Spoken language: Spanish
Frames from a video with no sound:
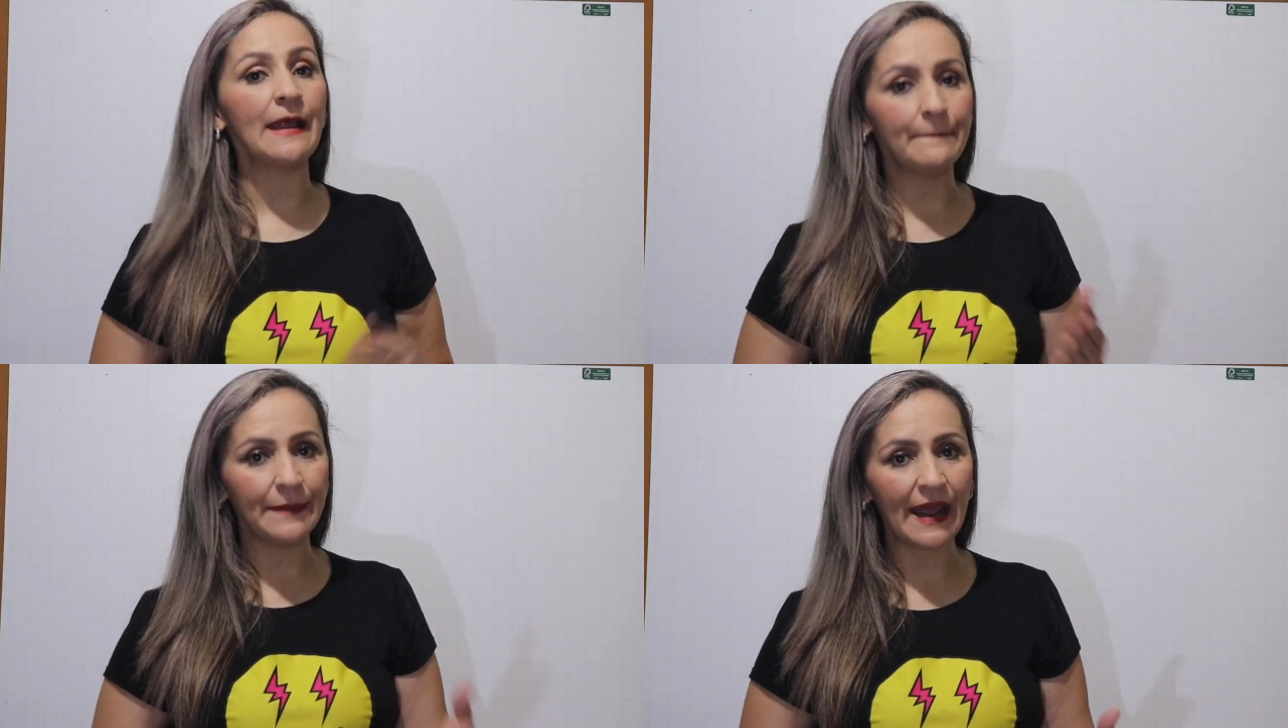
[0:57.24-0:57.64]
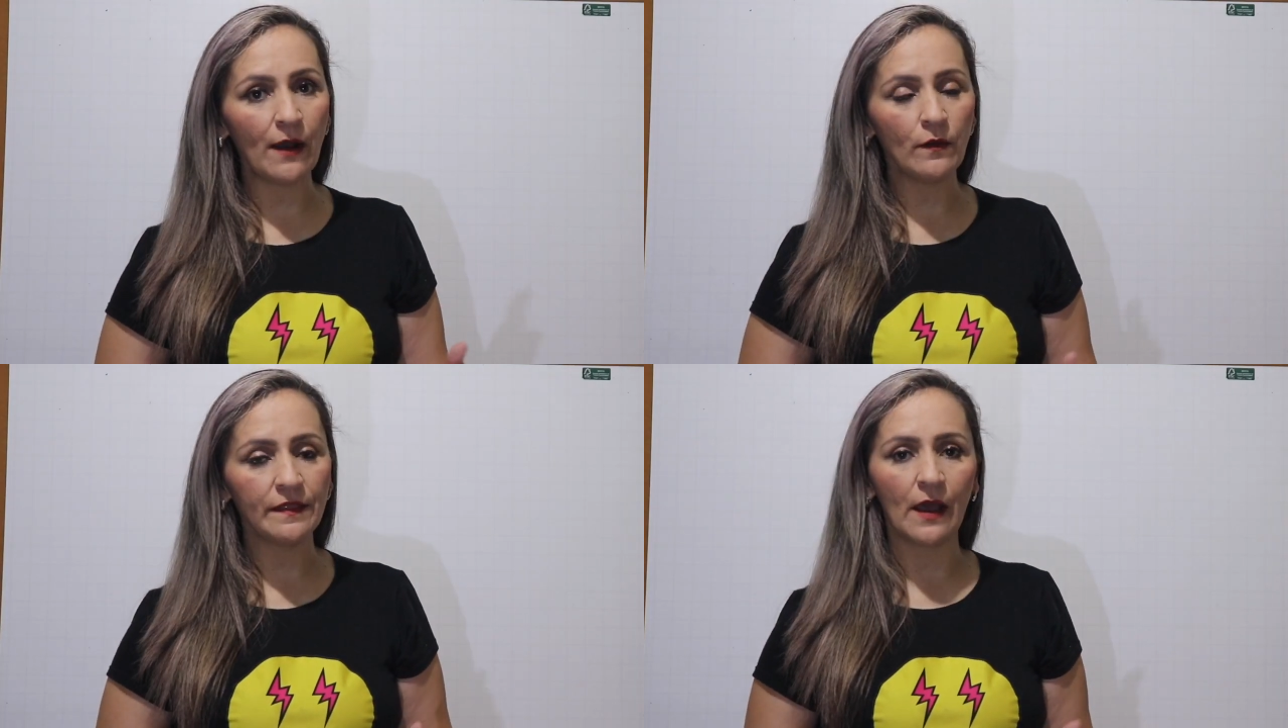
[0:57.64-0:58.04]
el
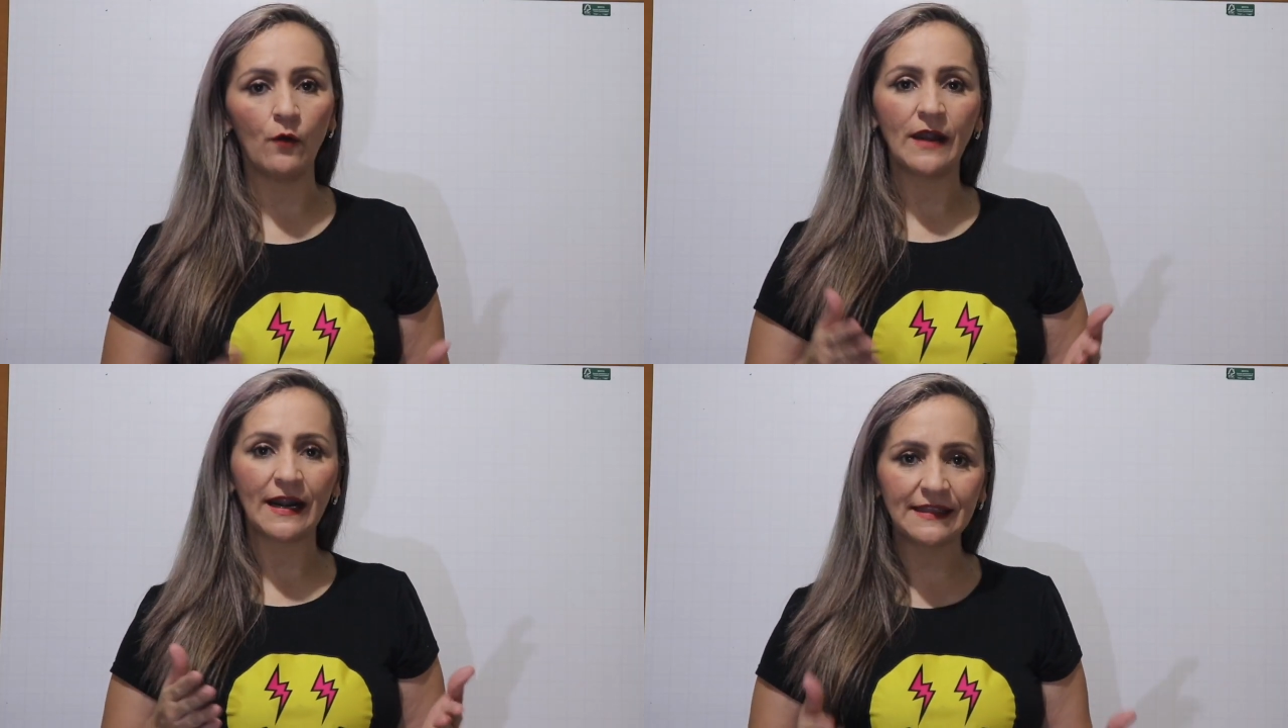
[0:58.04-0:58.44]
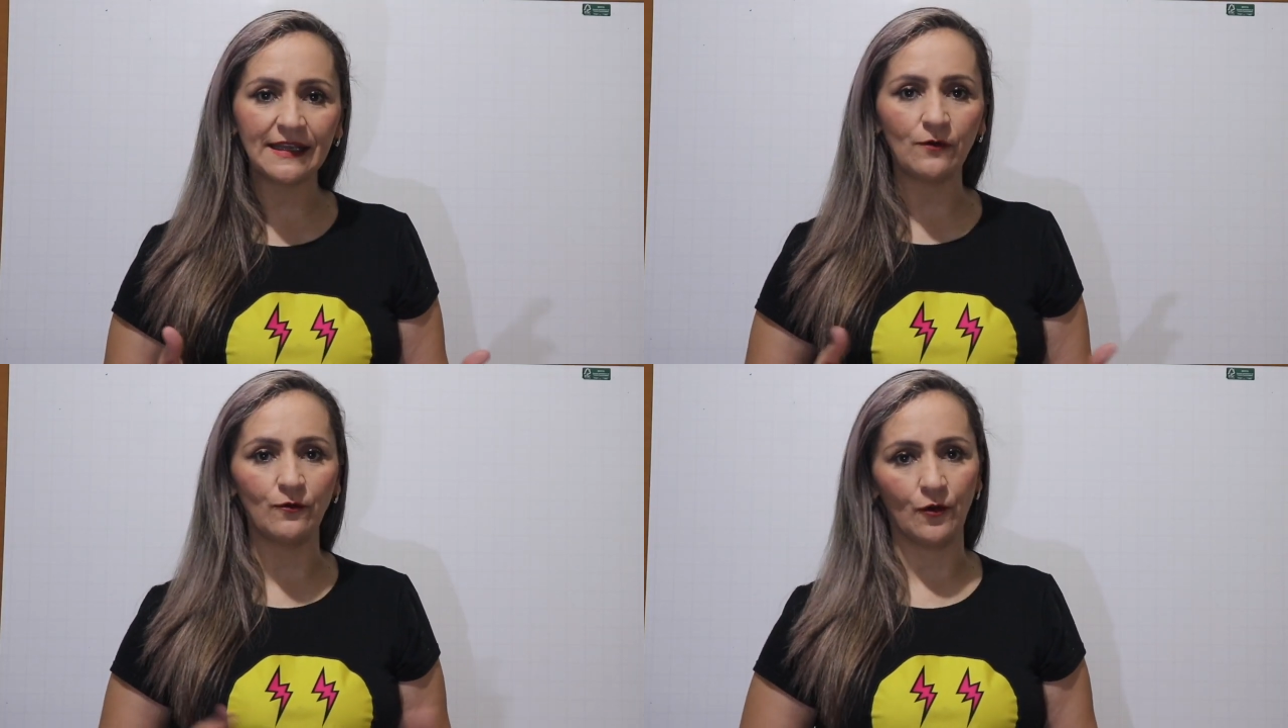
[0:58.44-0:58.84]
empleo de un
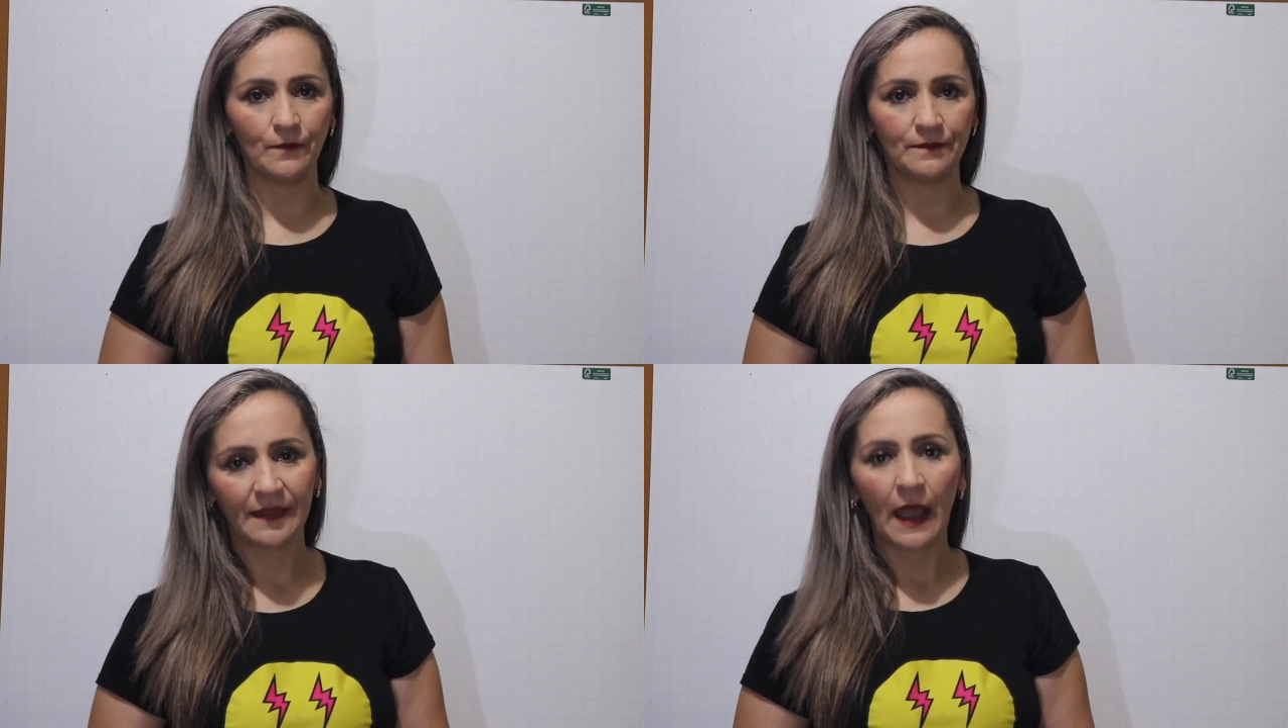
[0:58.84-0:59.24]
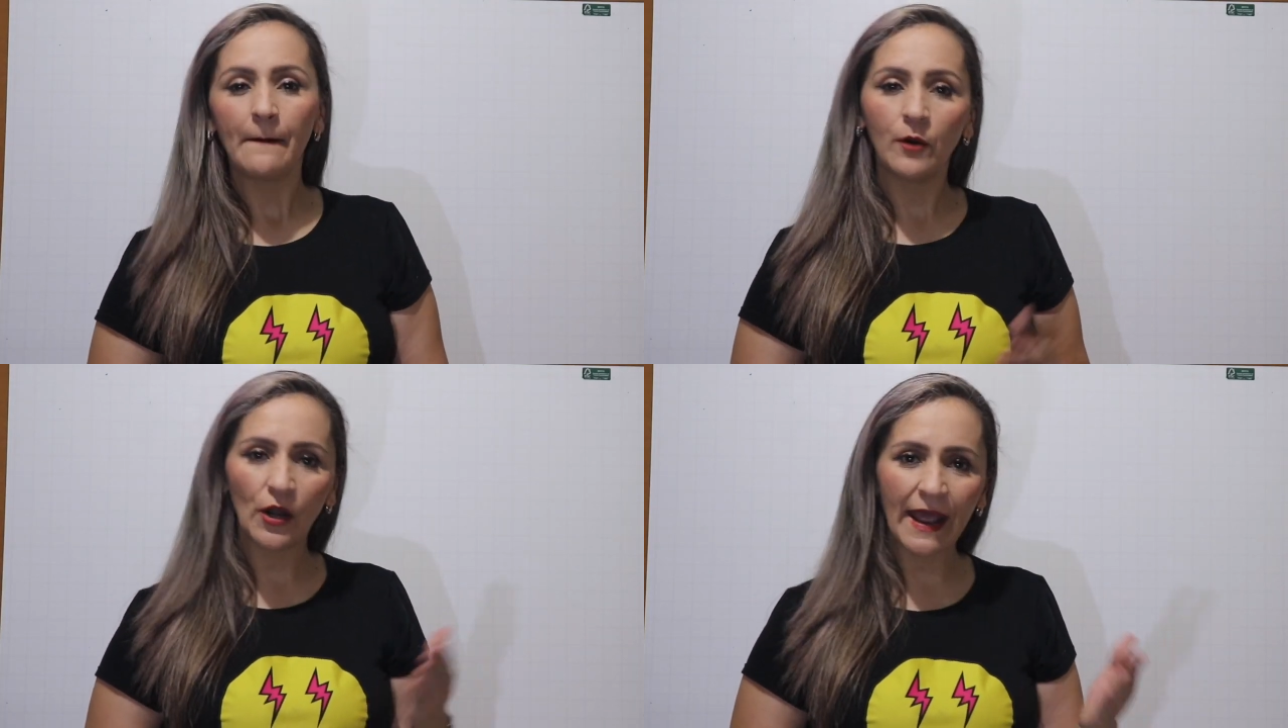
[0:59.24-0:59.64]
artículo. Por